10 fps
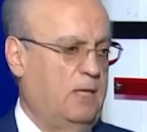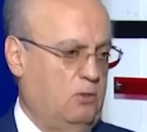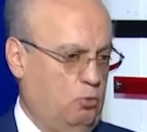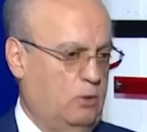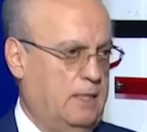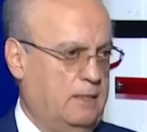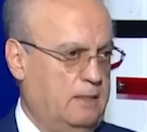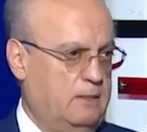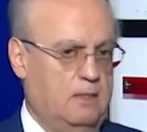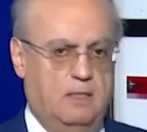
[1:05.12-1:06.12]
محطوط
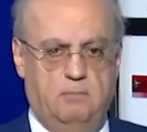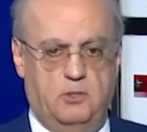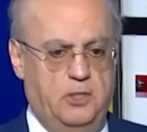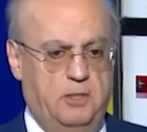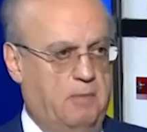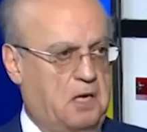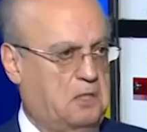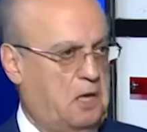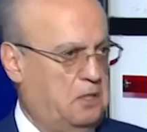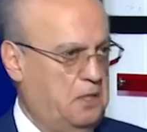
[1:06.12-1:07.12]
30 سنه بيزيد مرتين